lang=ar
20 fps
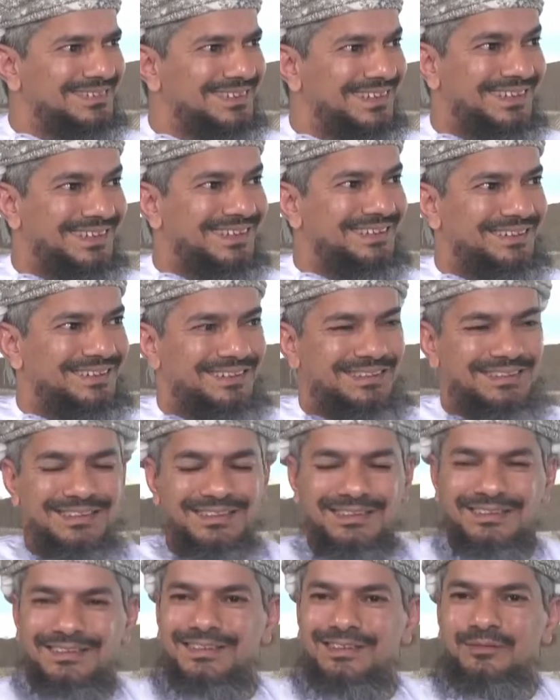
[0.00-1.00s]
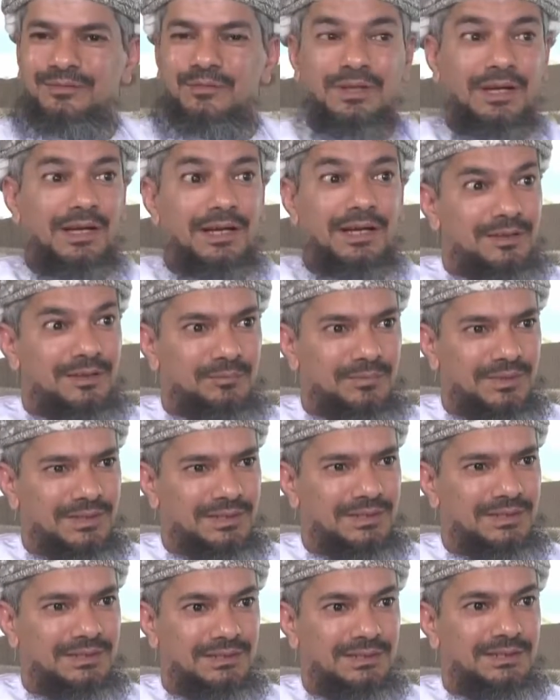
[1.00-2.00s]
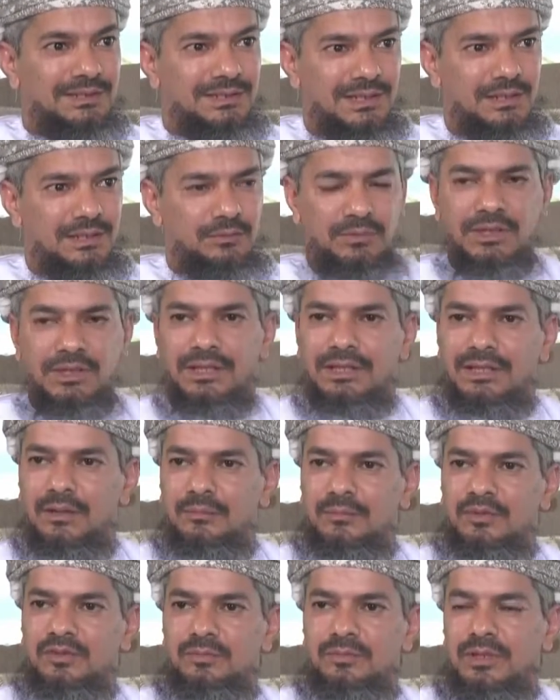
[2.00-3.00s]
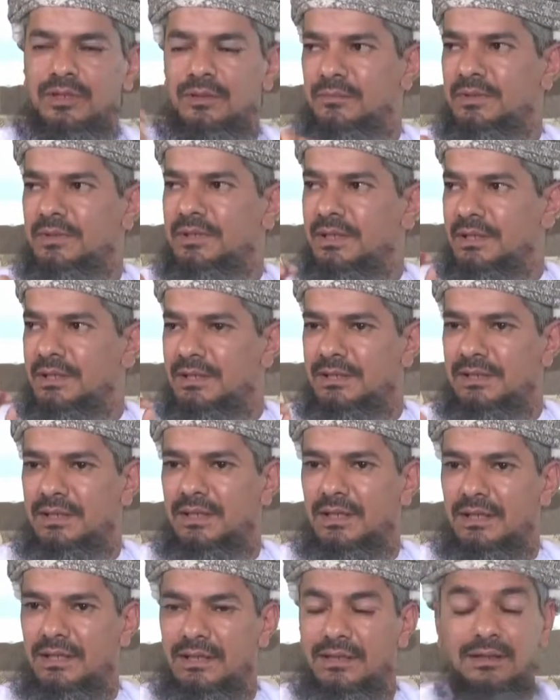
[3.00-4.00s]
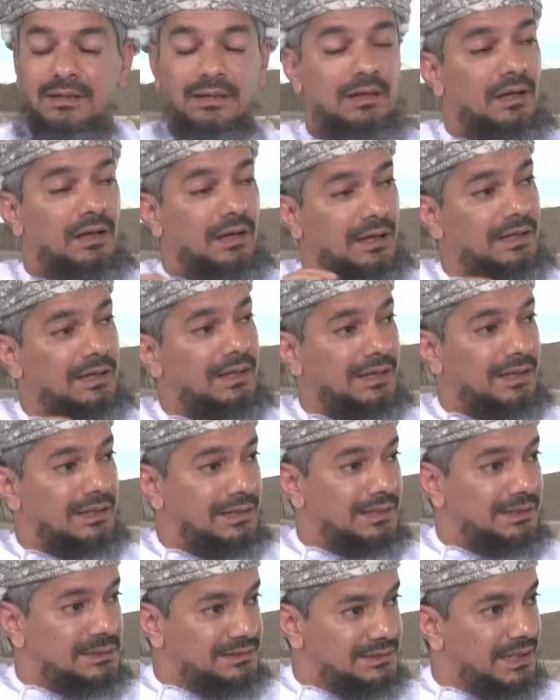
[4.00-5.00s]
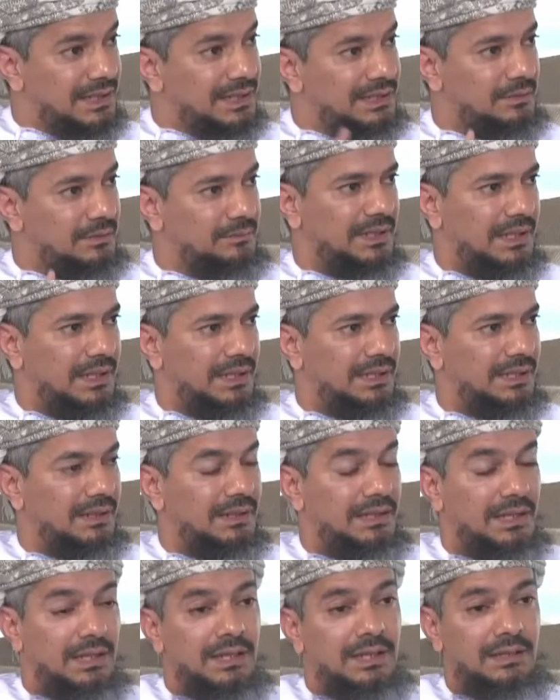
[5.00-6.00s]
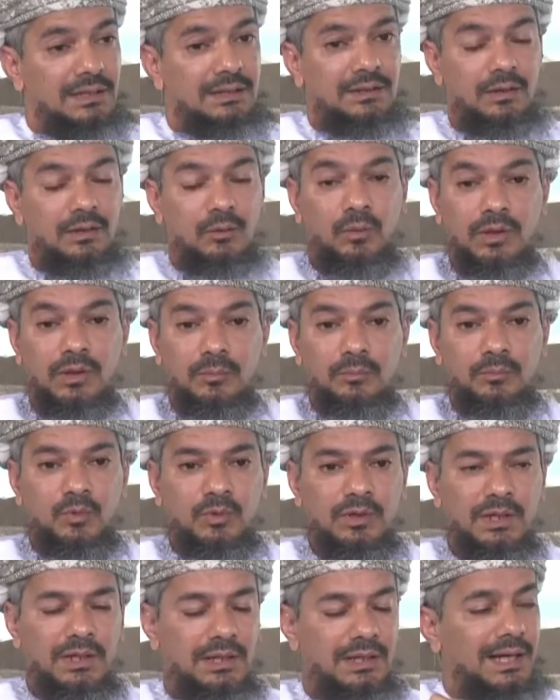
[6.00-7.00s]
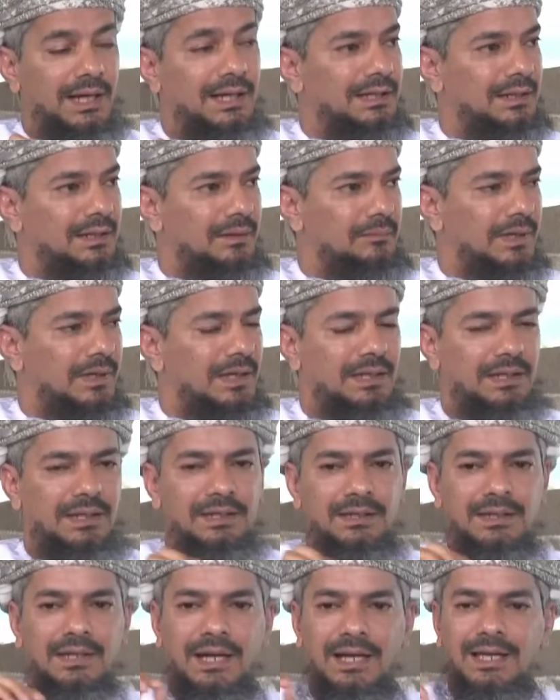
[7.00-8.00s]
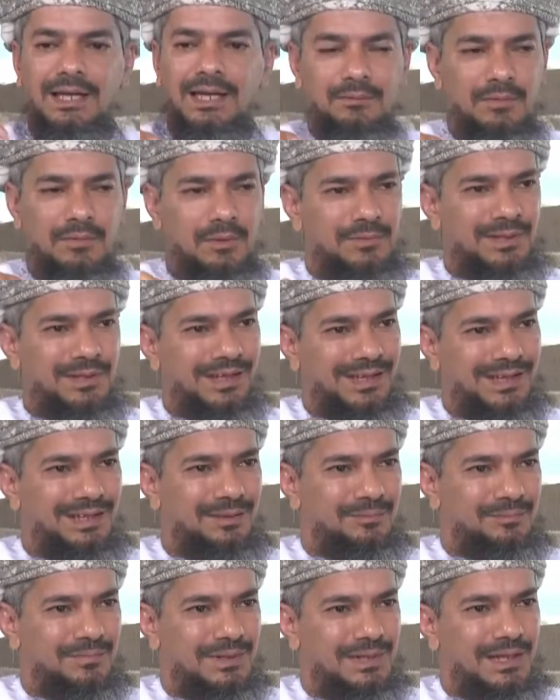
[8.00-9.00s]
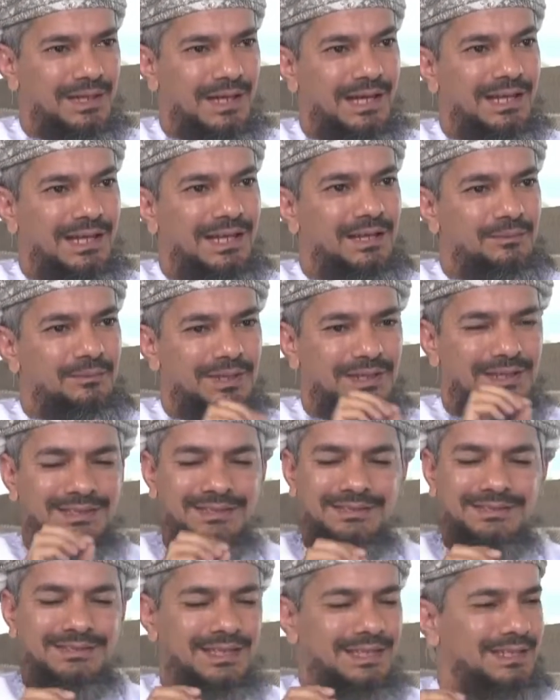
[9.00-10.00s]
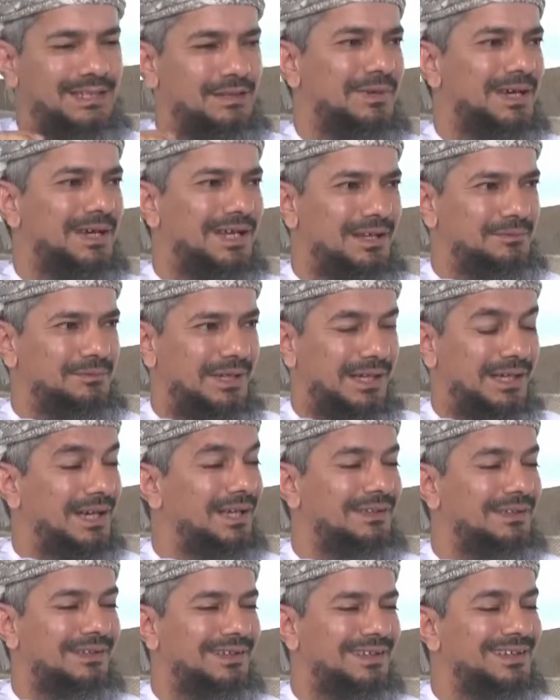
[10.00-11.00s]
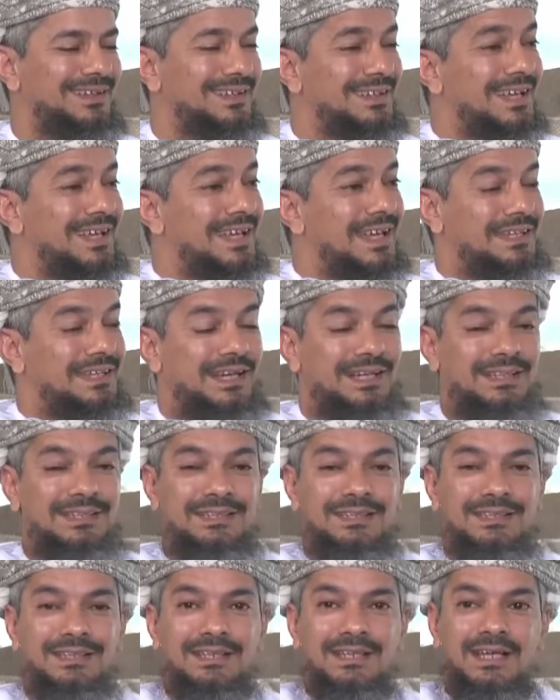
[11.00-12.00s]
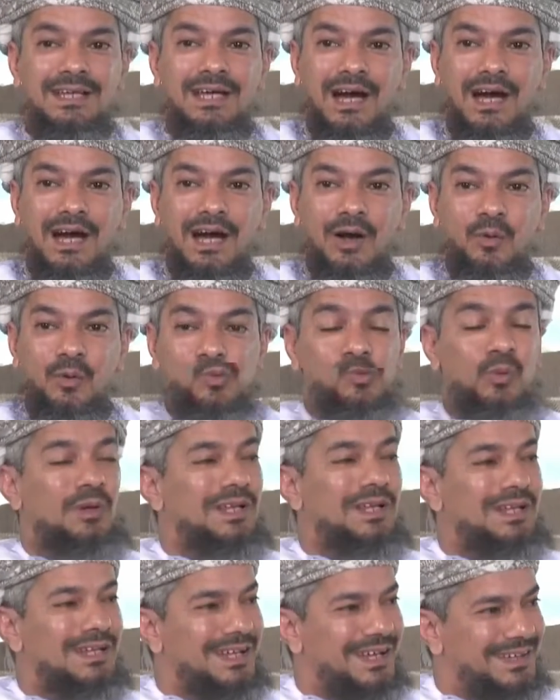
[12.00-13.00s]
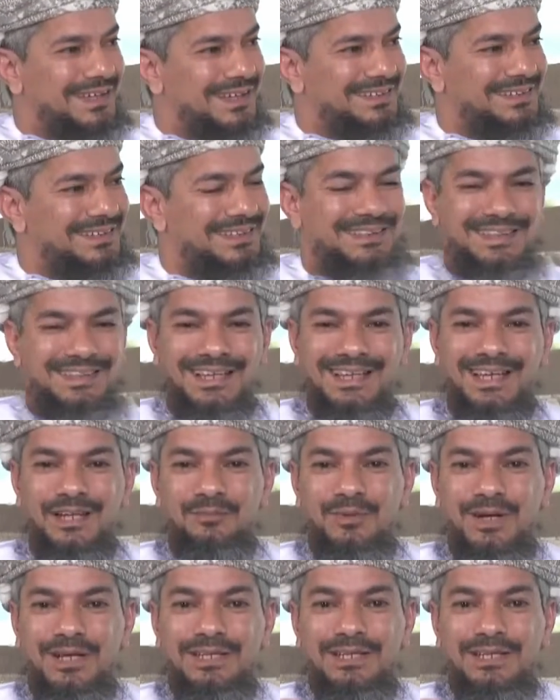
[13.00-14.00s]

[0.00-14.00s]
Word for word: اقرأ طيب علم إذا دين علم اقرأ باسم ربك الذي خلق خلق الإنسان من علق اقرأ وربك الأكرم الذي علم بالقلم علم الإنسان ما لم يعلم الله يعني أولى الآيات تتكلم عن